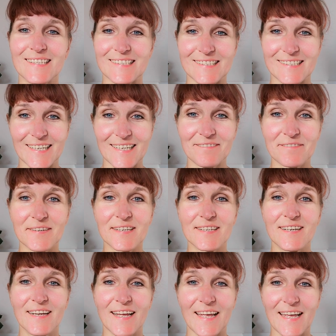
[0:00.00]
sehr
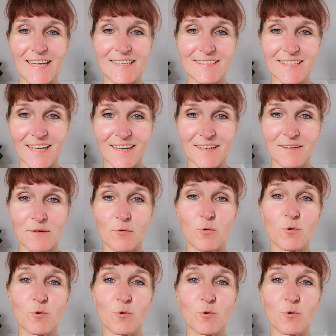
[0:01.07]
viel älter